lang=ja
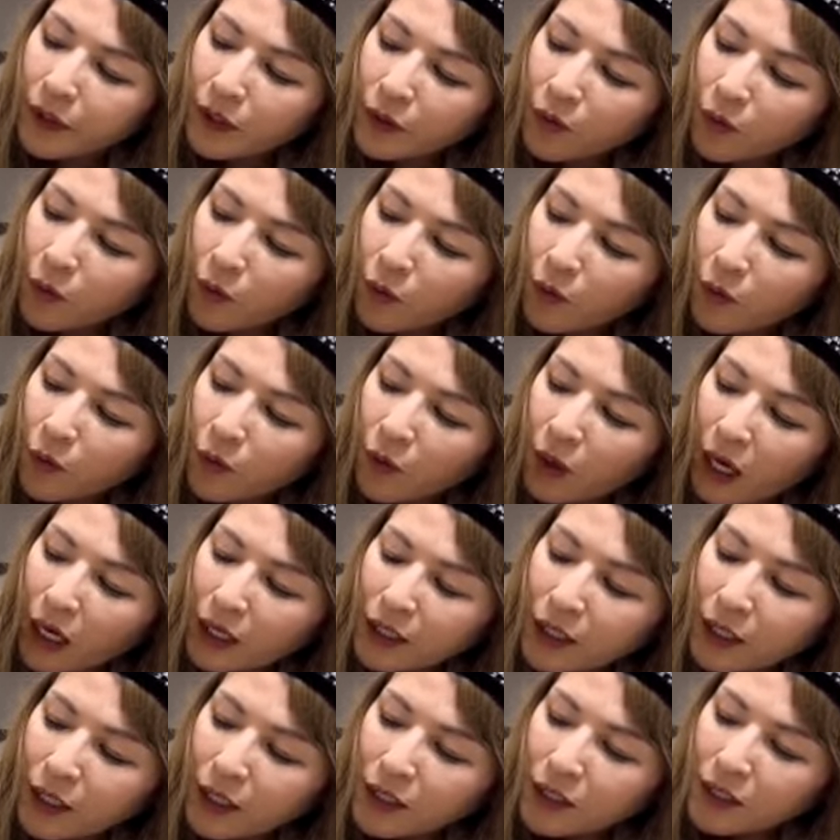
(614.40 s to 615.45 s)
ここを
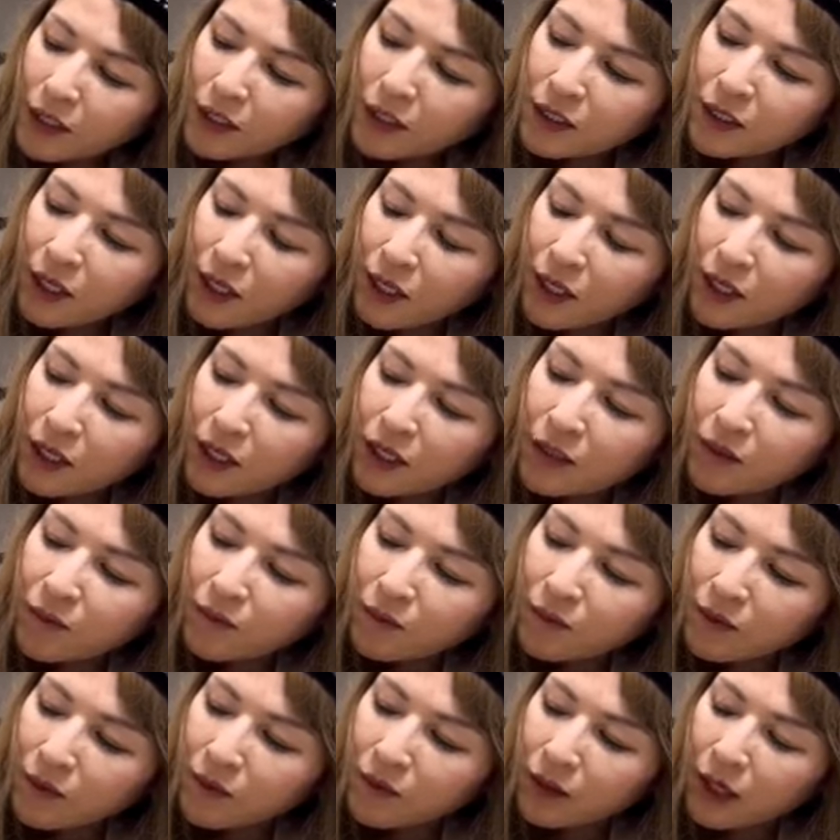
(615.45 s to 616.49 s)
穴にして
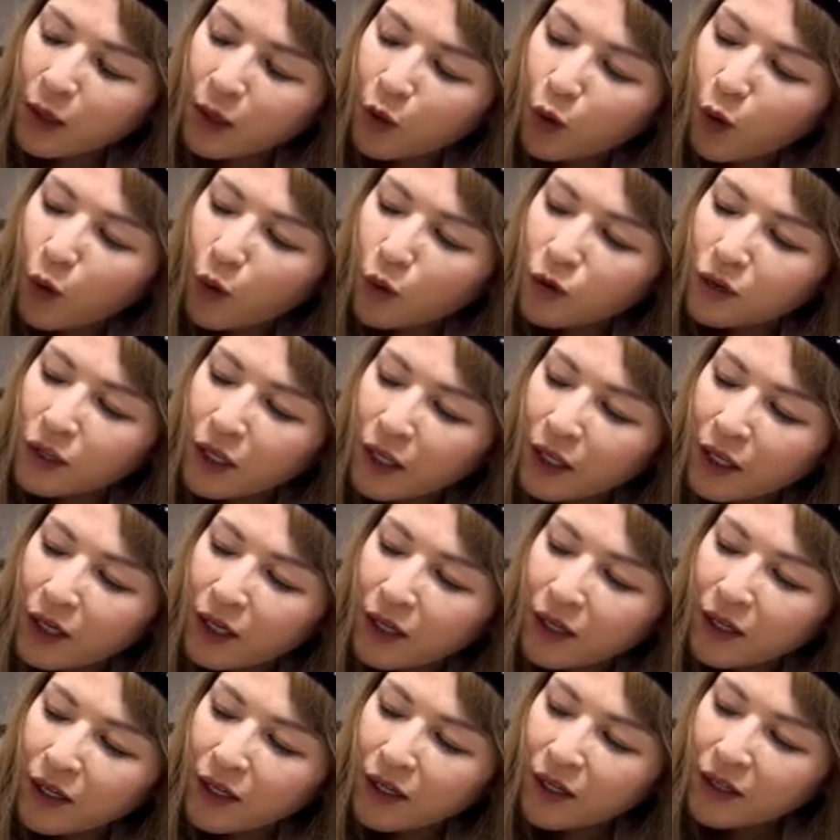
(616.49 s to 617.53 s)
へこん
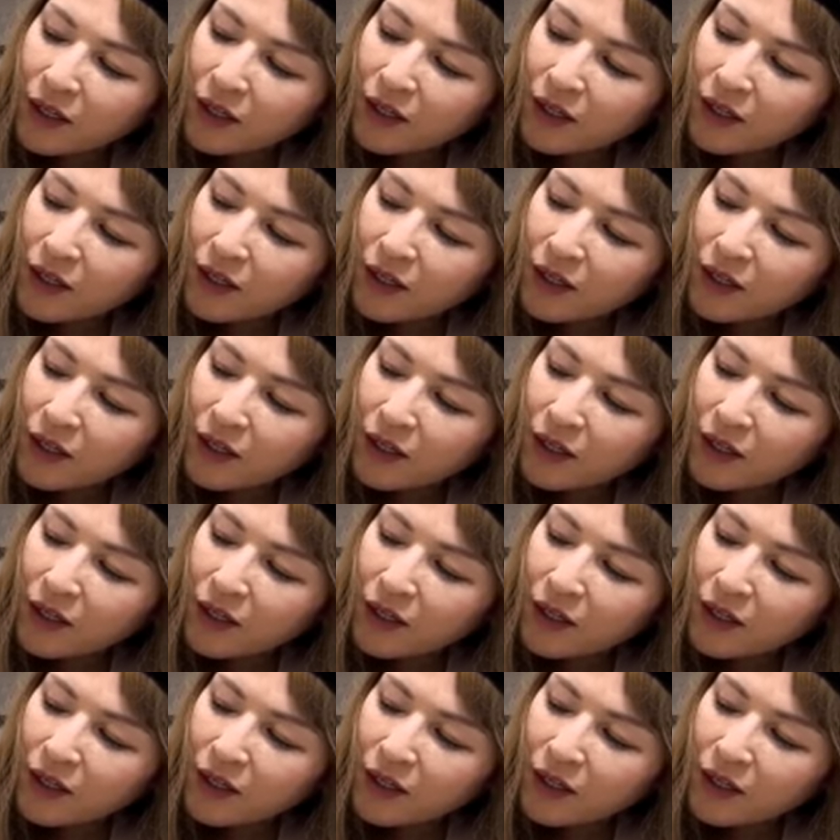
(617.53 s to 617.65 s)
で